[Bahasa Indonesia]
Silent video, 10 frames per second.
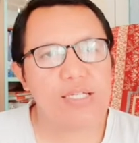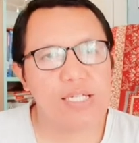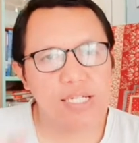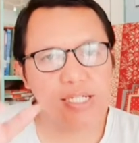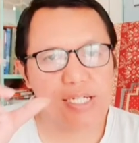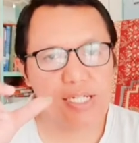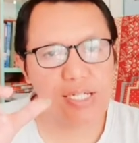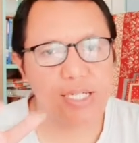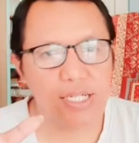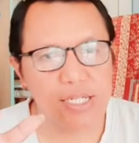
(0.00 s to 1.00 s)
ciri-ciri
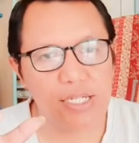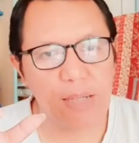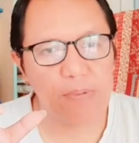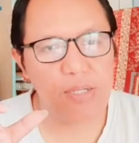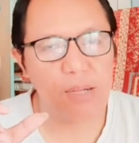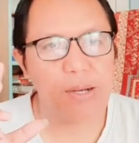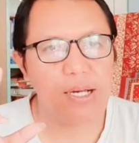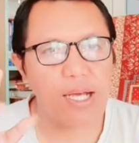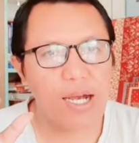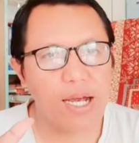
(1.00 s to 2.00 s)
ini siap-siap
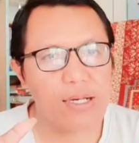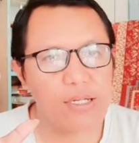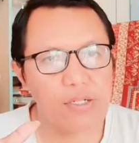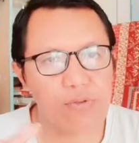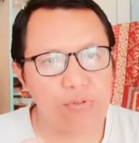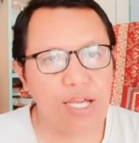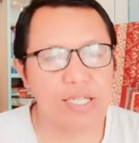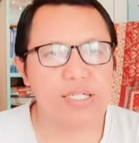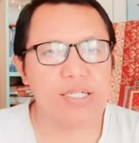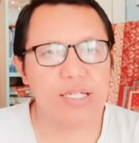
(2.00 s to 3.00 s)
Anda akan sukses.